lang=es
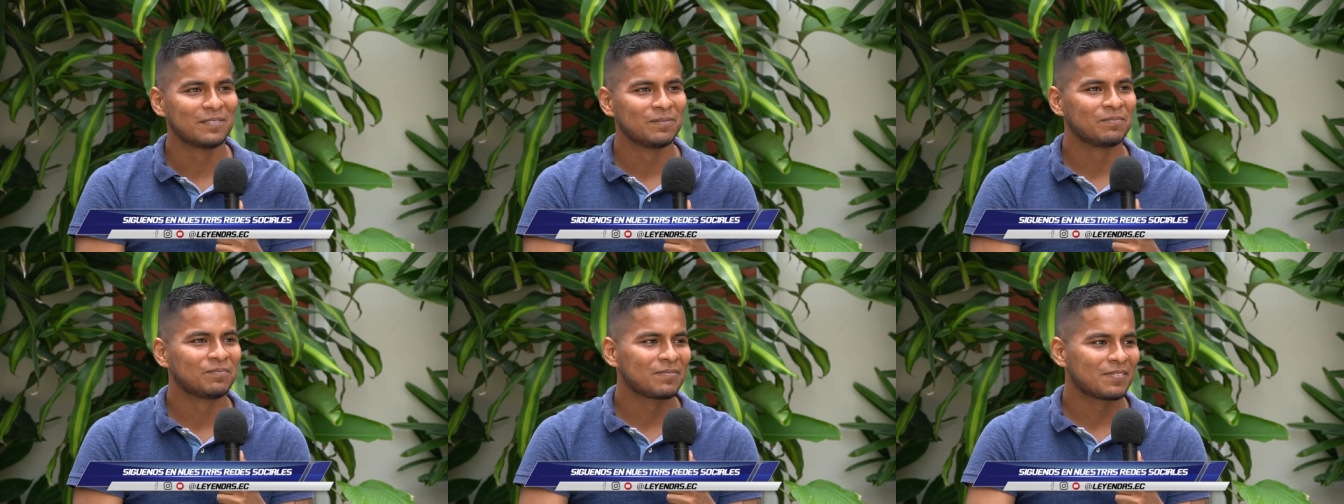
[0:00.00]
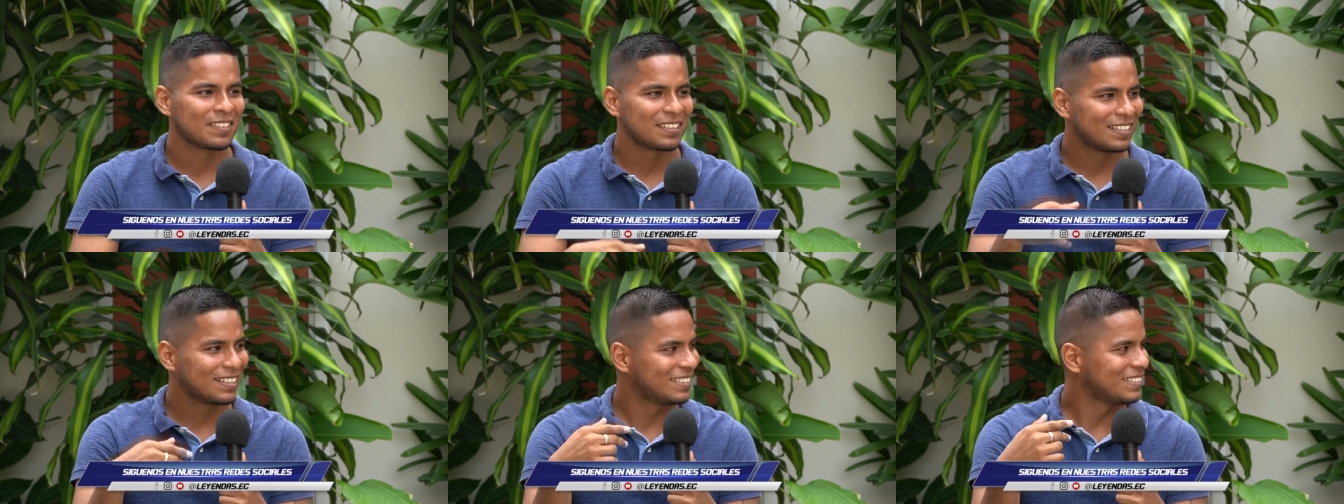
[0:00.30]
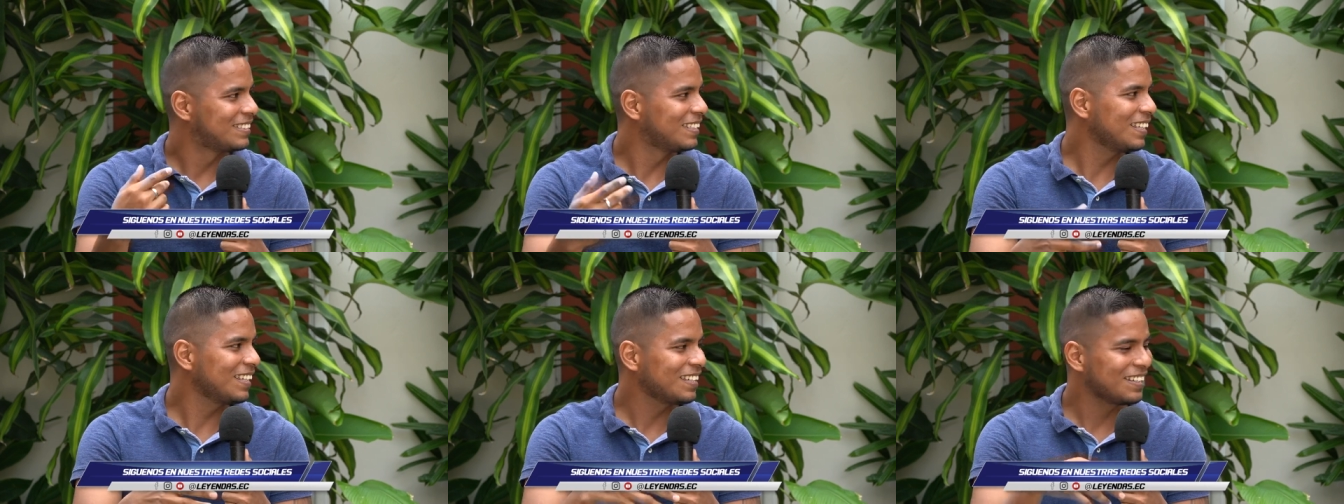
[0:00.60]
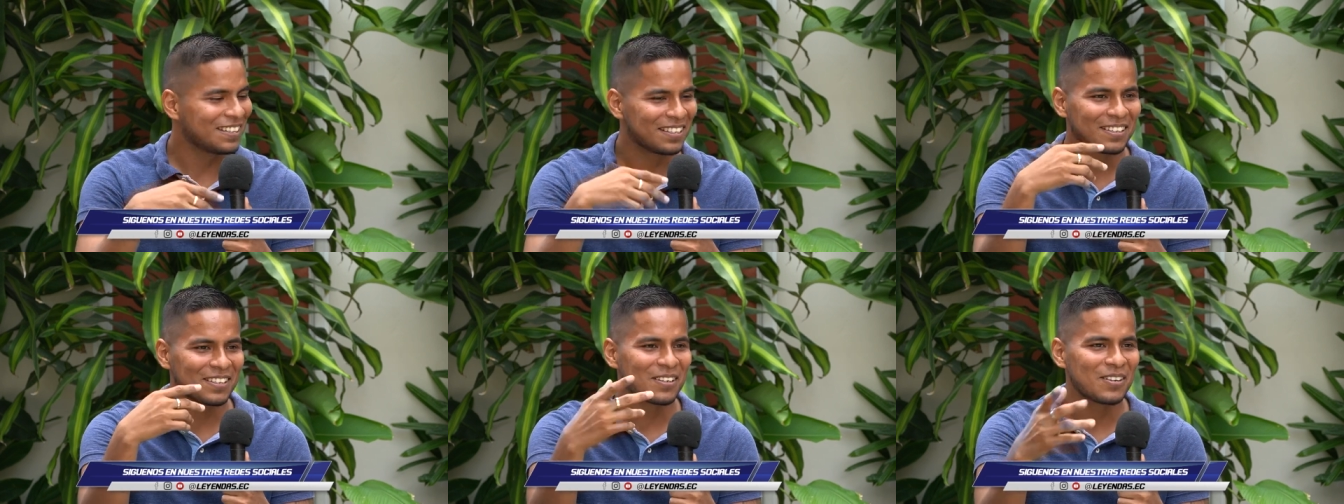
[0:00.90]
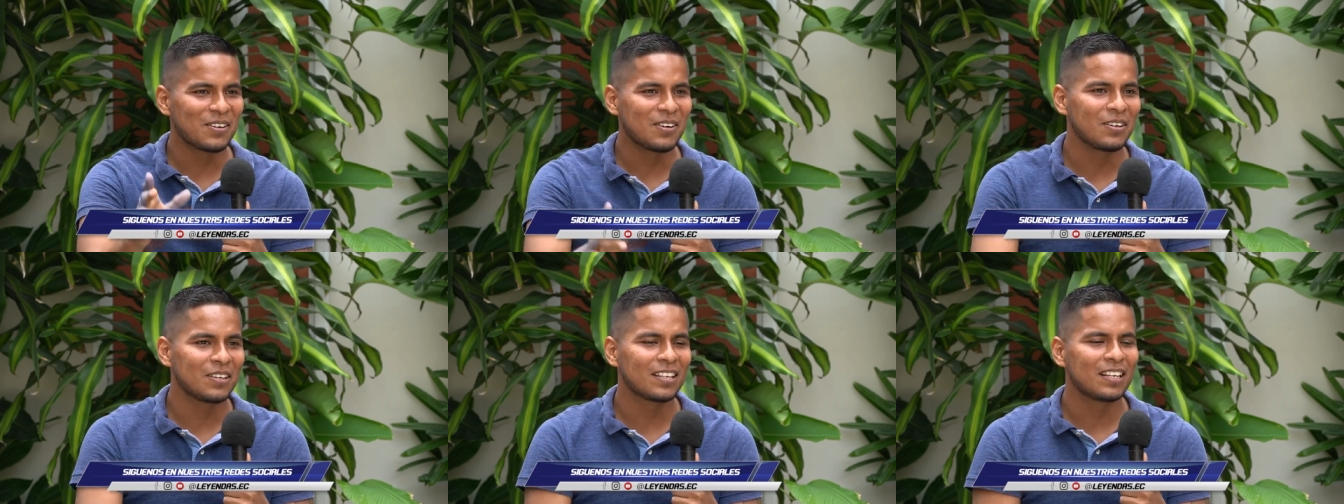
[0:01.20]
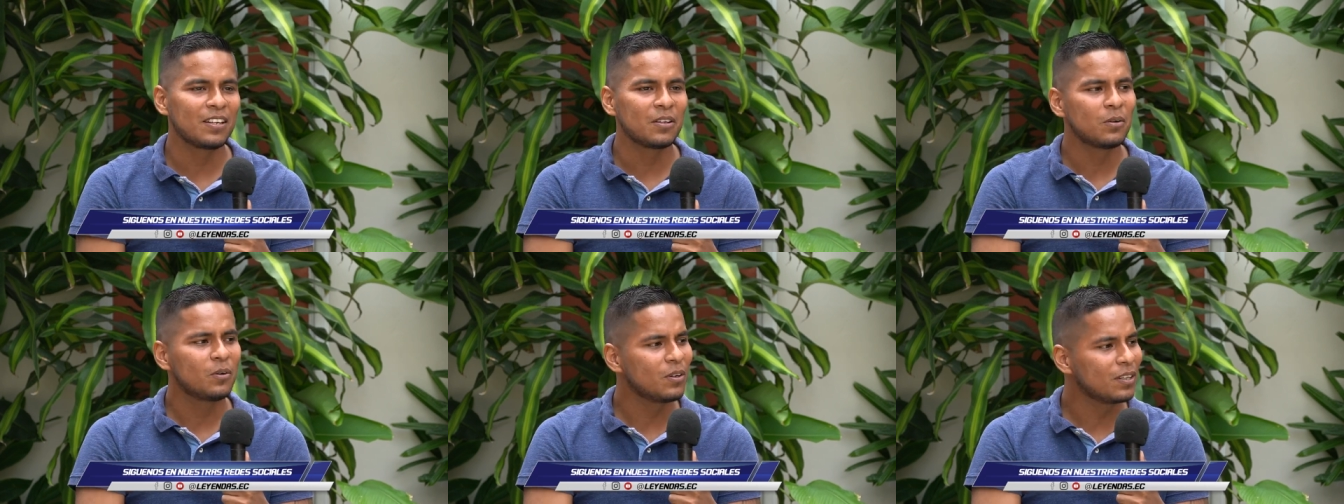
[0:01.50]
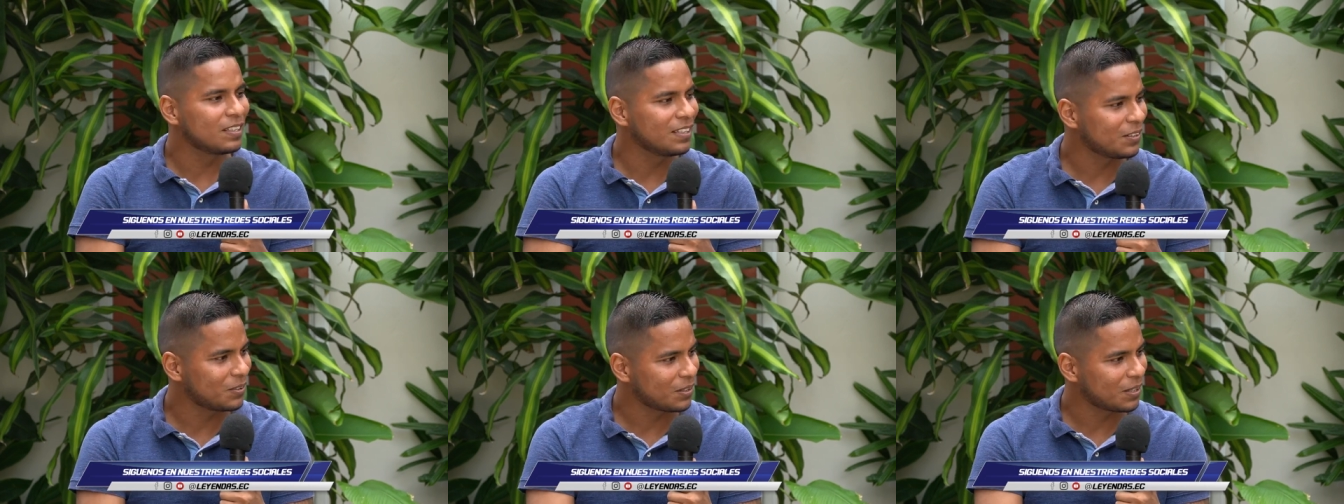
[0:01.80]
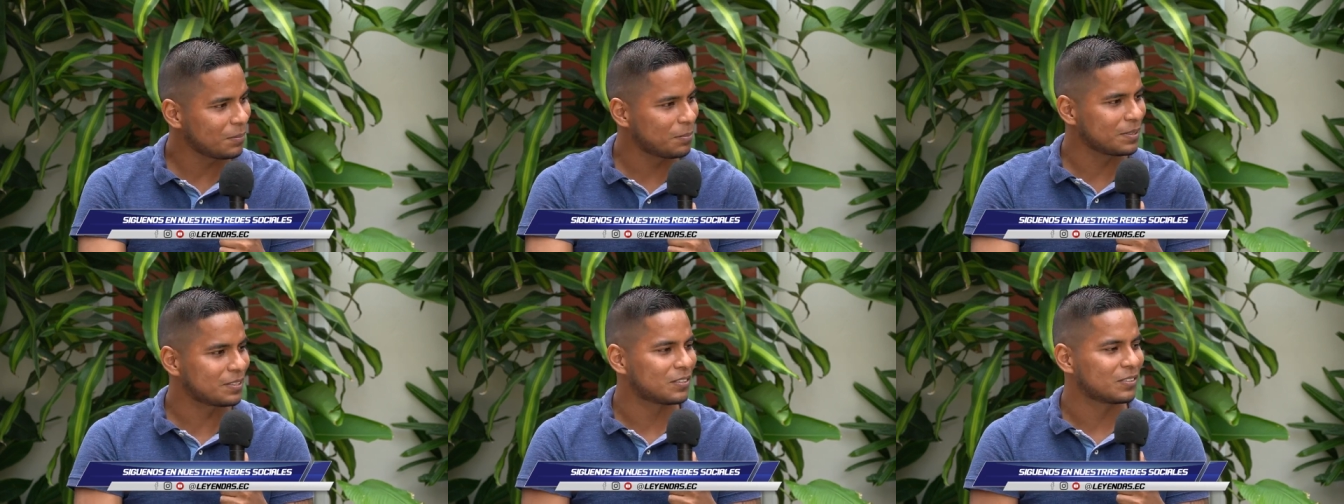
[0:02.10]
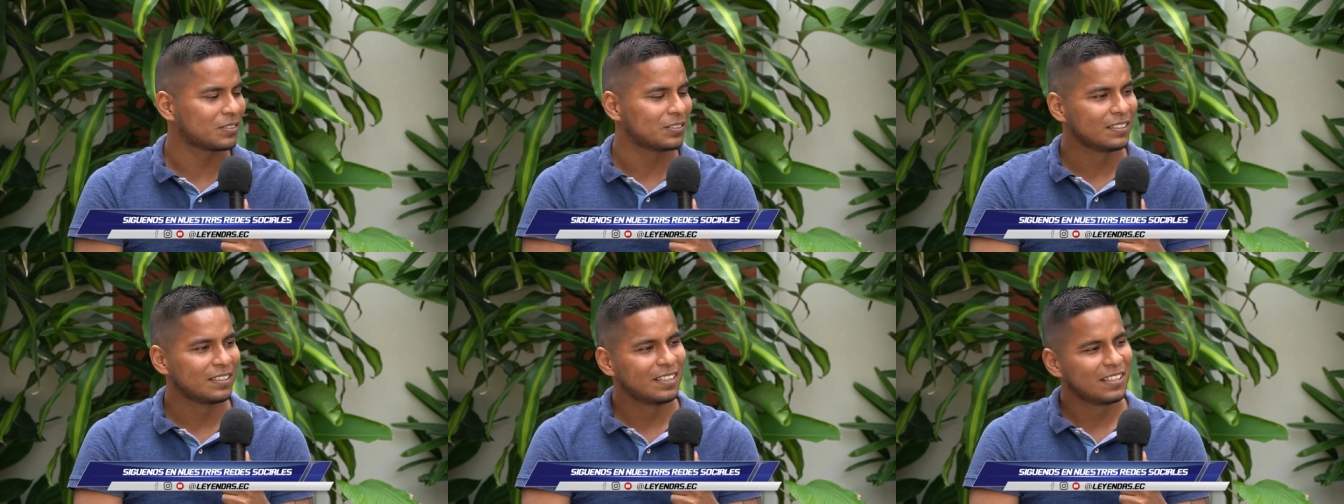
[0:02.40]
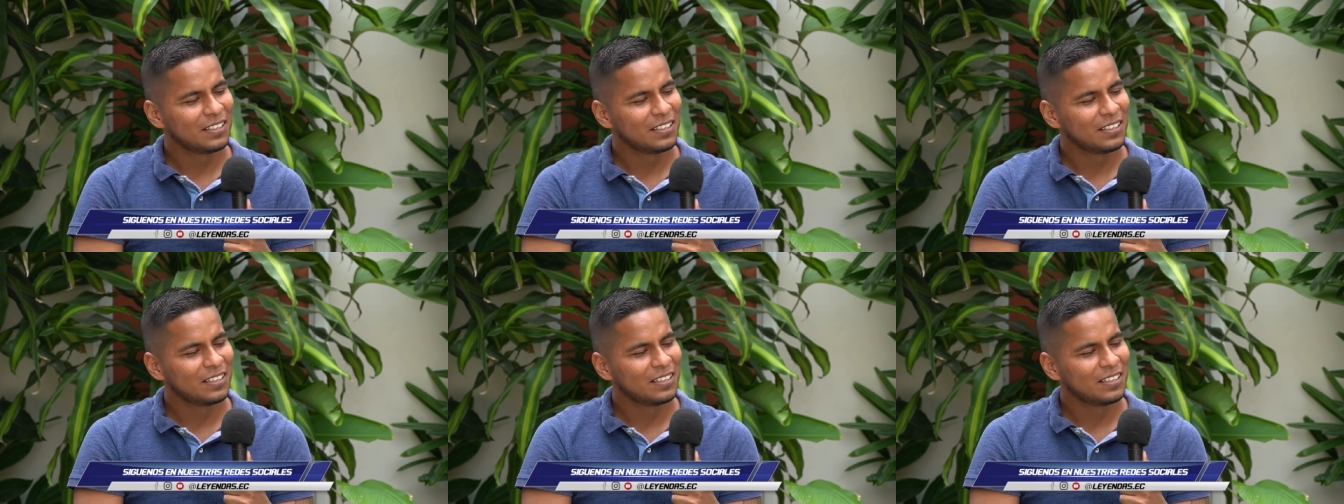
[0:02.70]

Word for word: Como si nada. Sí, y llegó y le dijo, uy, negro, ¿qué pasó?